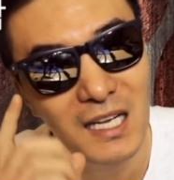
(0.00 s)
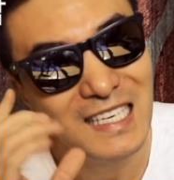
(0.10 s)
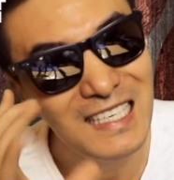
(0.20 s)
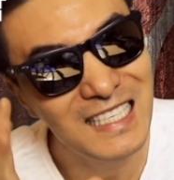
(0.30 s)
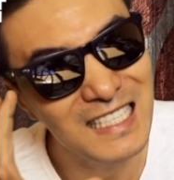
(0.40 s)

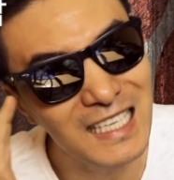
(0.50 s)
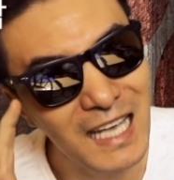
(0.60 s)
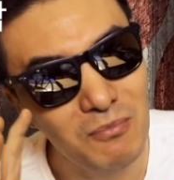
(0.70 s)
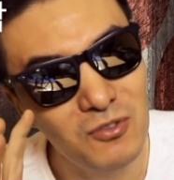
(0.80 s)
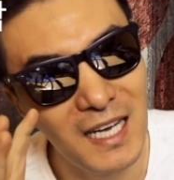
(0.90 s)
크게
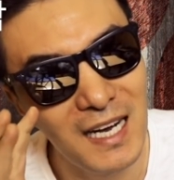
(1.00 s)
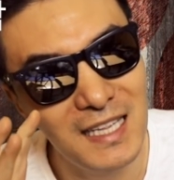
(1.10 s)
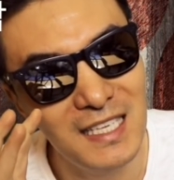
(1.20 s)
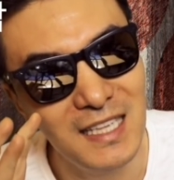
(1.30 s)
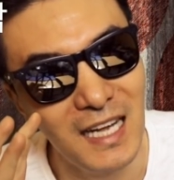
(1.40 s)
문제가
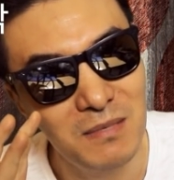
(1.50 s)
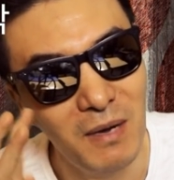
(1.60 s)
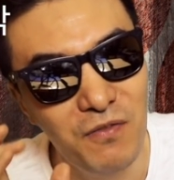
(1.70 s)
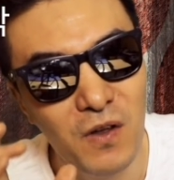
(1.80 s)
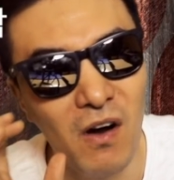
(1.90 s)
되진 않지만
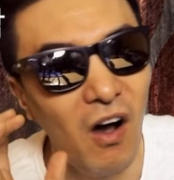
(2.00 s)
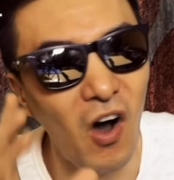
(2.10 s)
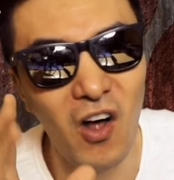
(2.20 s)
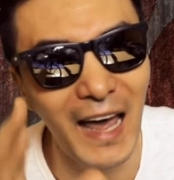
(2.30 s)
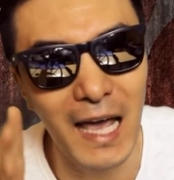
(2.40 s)
if you're
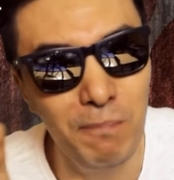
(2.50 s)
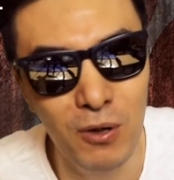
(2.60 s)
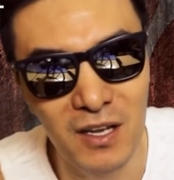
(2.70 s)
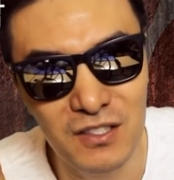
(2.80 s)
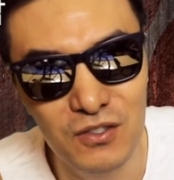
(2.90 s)
all A
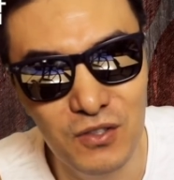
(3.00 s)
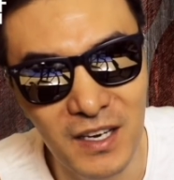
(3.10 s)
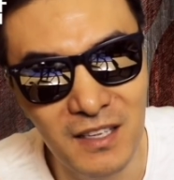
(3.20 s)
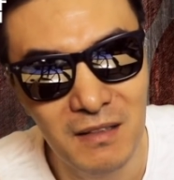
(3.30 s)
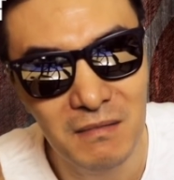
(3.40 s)
plus
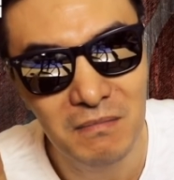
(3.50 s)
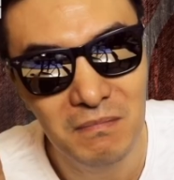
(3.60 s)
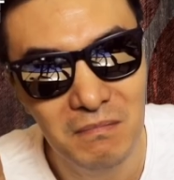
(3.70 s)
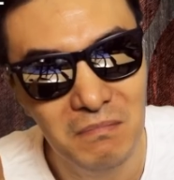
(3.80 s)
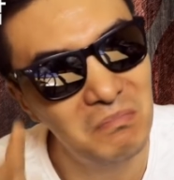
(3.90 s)
student
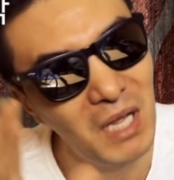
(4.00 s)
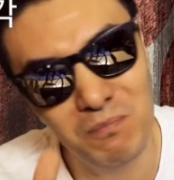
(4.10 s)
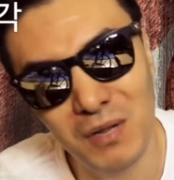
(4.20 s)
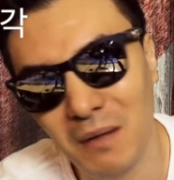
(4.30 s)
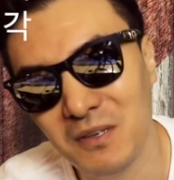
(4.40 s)
they
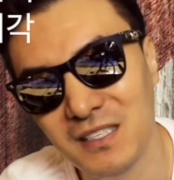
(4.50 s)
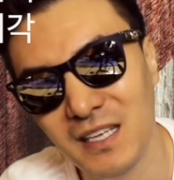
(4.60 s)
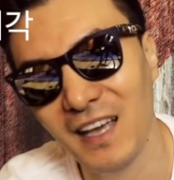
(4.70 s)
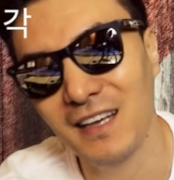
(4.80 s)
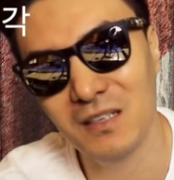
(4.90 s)
probably
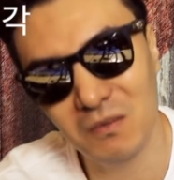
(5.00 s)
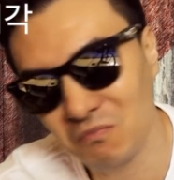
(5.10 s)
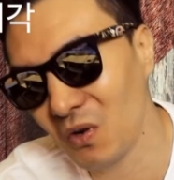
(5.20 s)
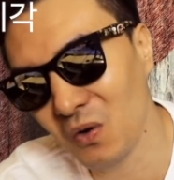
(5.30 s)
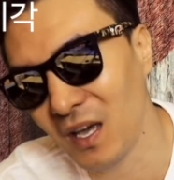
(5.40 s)
say
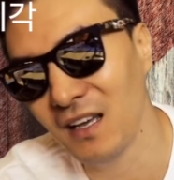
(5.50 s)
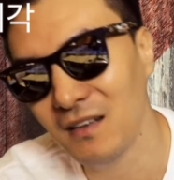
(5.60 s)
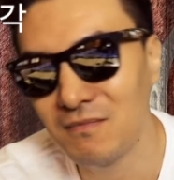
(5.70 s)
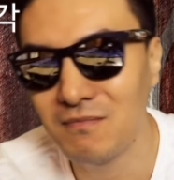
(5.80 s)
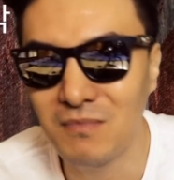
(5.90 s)
okay
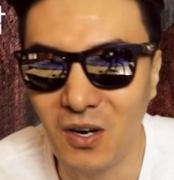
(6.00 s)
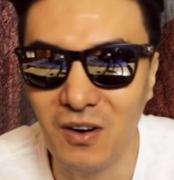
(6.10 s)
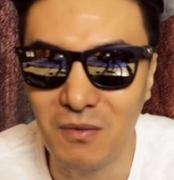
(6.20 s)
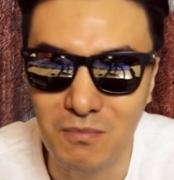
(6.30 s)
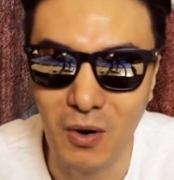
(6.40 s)

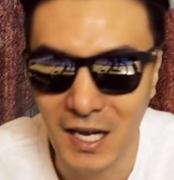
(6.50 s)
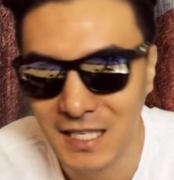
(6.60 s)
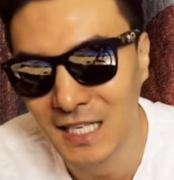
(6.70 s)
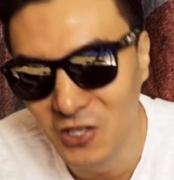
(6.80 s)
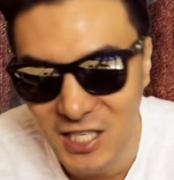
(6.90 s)
뭐 뭔가
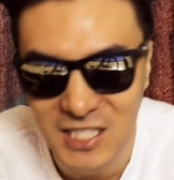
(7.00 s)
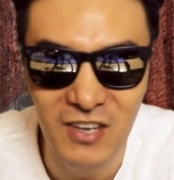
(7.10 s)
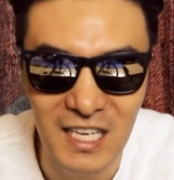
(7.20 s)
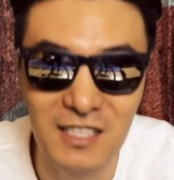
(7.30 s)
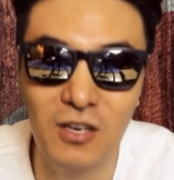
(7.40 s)
사정이
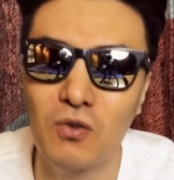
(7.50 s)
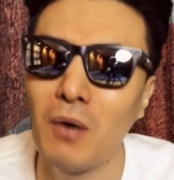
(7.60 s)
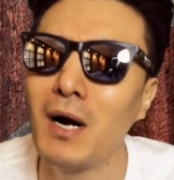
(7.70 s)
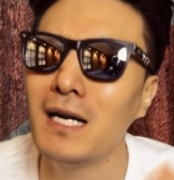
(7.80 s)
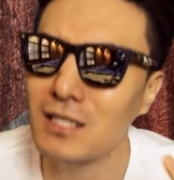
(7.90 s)
있었겠지 이러고
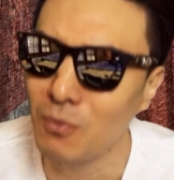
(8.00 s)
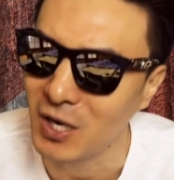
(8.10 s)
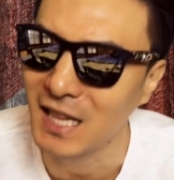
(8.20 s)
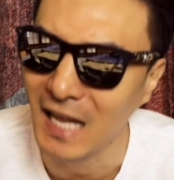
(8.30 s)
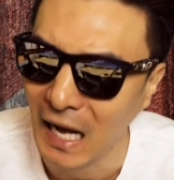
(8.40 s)
넘어갈지도
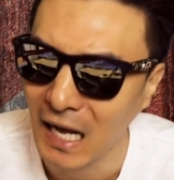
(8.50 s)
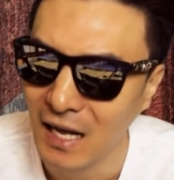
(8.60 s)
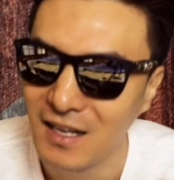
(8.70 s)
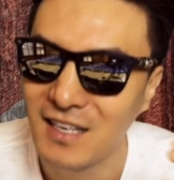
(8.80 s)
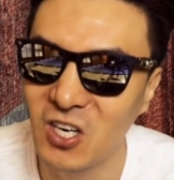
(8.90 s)
모르겠다
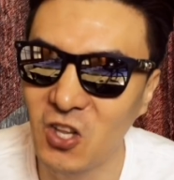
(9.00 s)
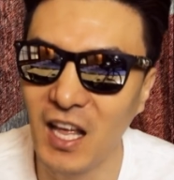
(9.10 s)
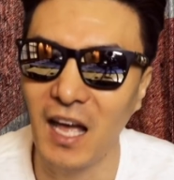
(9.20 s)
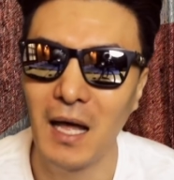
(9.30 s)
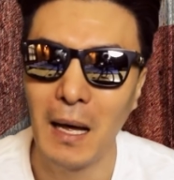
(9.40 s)

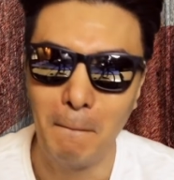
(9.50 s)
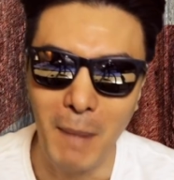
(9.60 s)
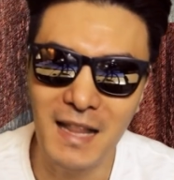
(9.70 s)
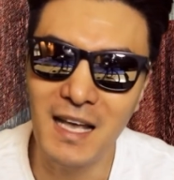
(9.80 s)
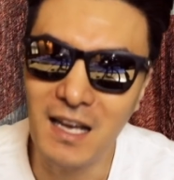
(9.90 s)
그런데
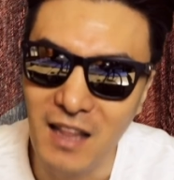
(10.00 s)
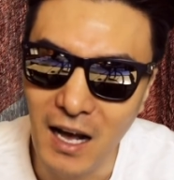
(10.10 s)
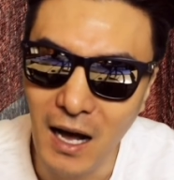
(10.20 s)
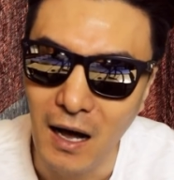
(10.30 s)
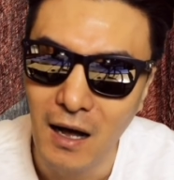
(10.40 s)
만약에
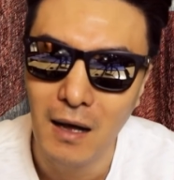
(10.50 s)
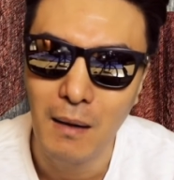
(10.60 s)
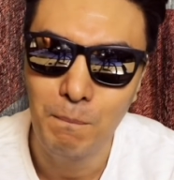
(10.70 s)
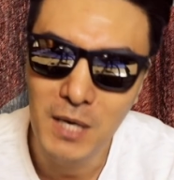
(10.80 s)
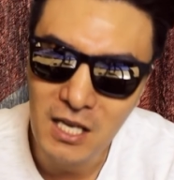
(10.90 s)
내가
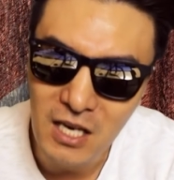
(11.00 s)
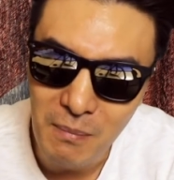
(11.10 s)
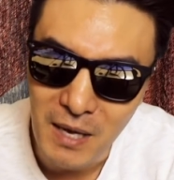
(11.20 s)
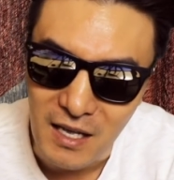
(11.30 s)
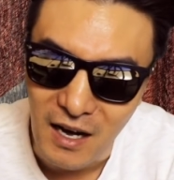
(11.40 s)

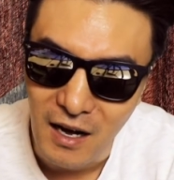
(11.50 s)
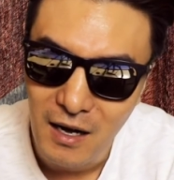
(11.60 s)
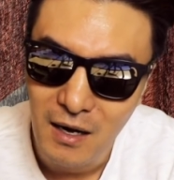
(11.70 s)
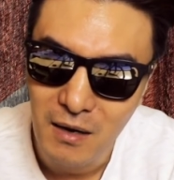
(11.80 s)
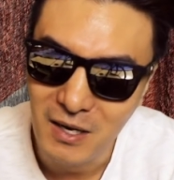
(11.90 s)
B레벨이야.
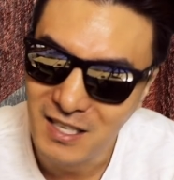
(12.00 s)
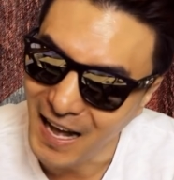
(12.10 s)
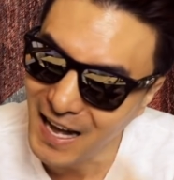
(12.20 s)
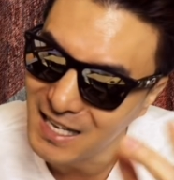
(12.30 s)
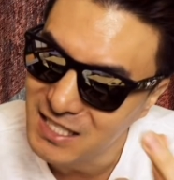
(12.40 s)
뭐
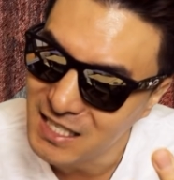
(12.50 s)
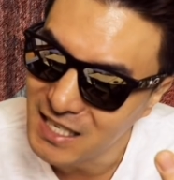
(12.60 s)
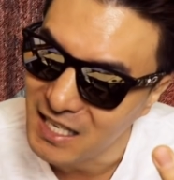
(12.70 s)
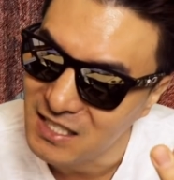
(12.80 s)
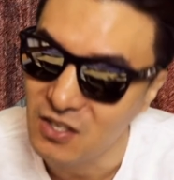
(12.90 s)
약간
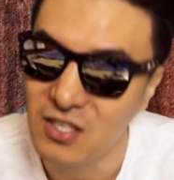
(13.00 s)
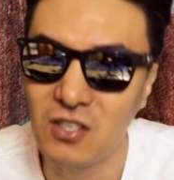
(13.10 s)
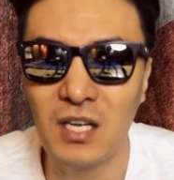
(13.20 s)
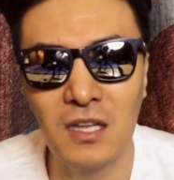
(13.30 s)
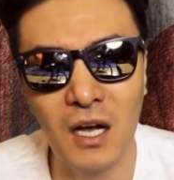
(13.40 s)
C가 있어. 이런
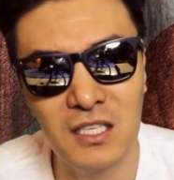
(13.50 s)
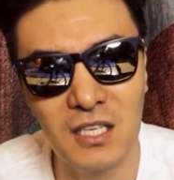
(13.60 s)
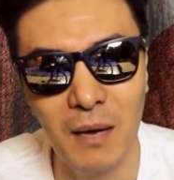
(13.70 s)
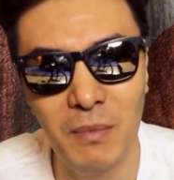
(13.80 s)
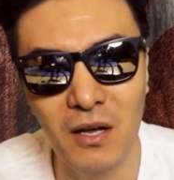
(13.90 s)
상태까지
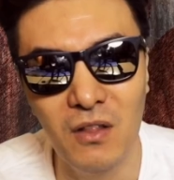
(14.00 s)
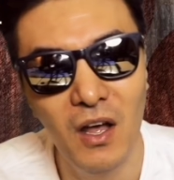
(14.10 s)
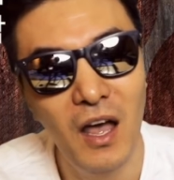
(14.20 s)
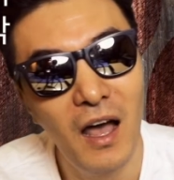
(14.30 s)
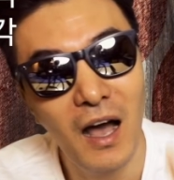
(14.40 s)
가면
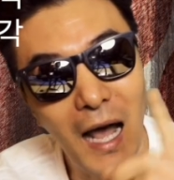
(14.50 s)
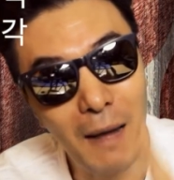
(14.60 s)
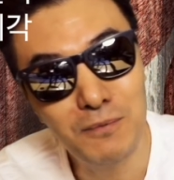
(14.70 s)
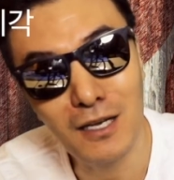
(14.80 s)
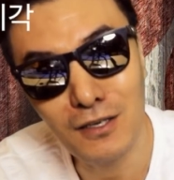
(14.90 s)

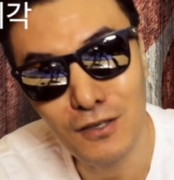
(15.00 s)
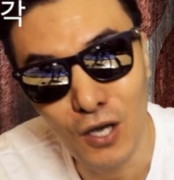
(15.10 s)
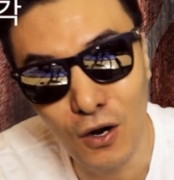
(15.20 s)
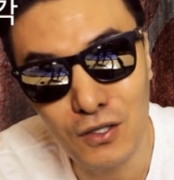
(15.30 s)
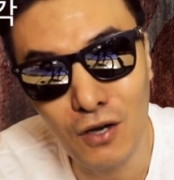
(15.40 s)
갑자기 그
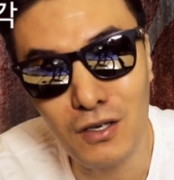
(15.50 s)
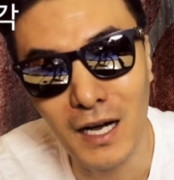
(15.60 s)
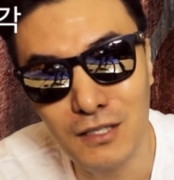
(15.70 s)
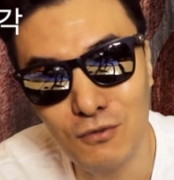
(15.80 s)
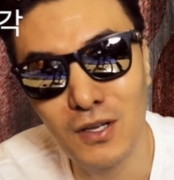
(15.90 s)
결석을
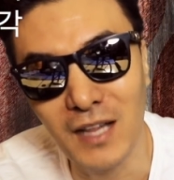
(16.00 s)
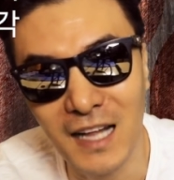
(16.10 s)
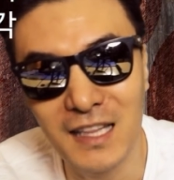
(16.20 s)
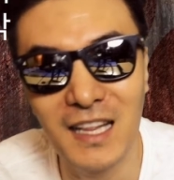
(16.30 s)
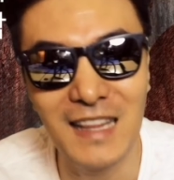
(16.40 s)
가지고서
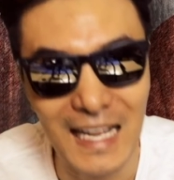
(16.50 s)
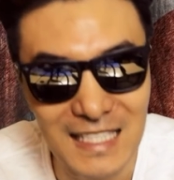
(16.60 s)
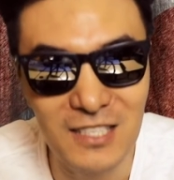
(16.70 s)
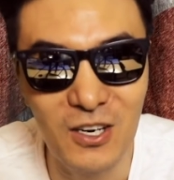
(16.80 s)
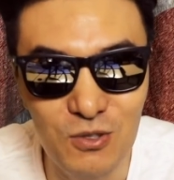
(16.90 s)
나한테다
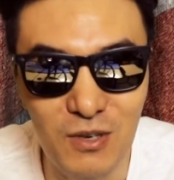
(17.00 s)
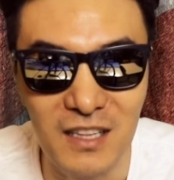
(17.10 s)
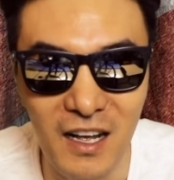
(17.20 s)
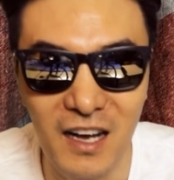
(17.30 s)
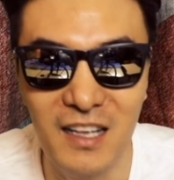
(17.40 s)
딴지를 걸 수가
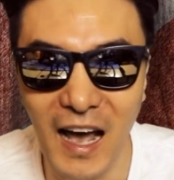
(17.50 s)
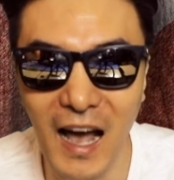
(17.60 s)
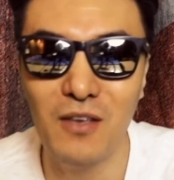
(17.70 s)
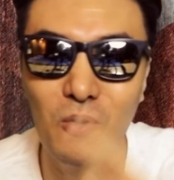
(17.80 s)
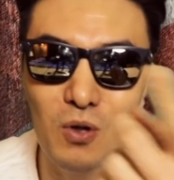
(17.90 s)
있다니까.
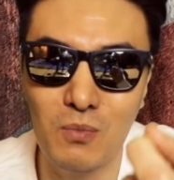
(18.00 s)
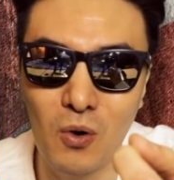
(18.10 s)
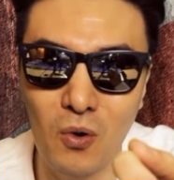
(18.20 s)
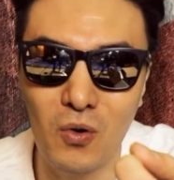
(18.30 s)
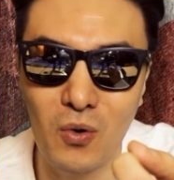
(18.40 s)
그러니까, 야, 요놈
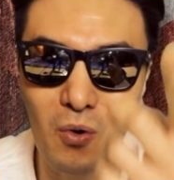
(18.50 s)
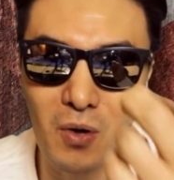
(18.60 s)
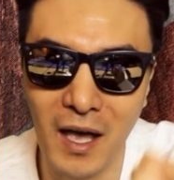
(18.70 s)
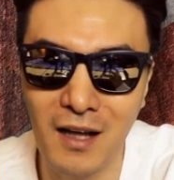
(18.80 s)
요거 요렇게